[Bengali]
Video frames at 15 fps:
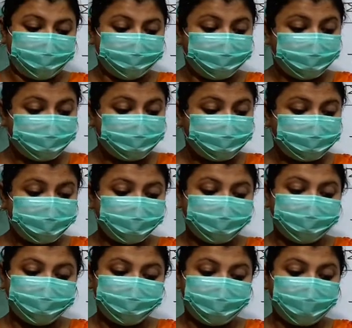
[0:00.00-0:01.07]
মিথ্যে
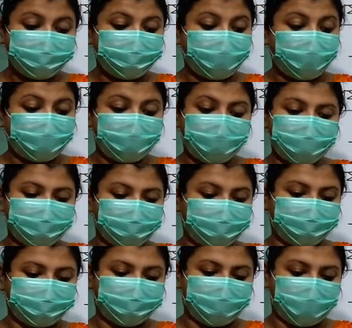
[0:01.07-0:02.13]
ঘুরে বেড়ায় না
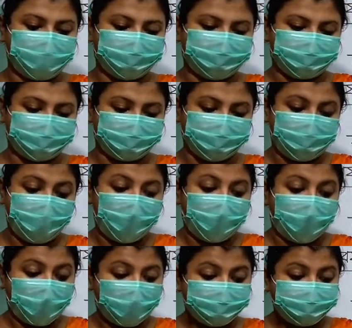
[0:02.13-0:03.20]
কো হাটে
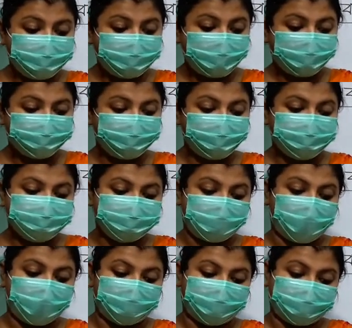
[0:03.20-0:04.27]
আমি কেবল
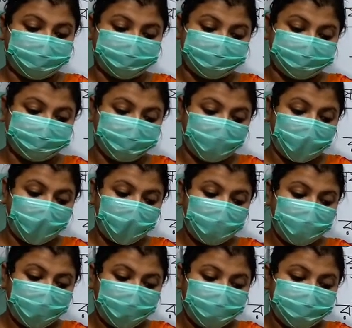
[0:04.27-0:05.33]
যাই একটিবার
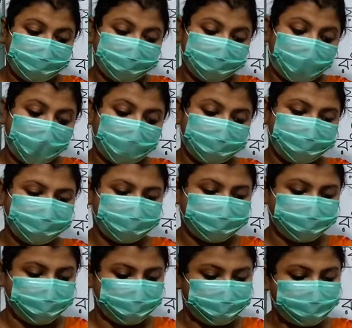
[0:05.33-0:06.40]
সাত
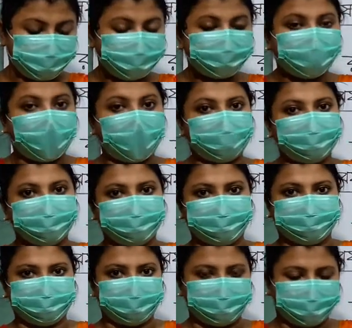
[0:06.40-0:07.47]
সমুদ্র তেরো
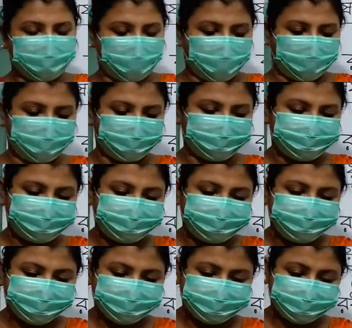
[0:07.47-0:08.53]
নদীর পার
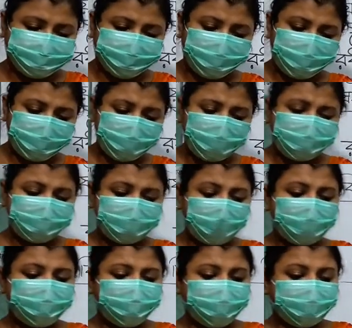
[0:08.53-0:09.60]

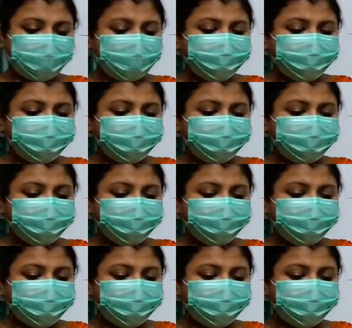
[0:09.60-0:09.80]
তাহলে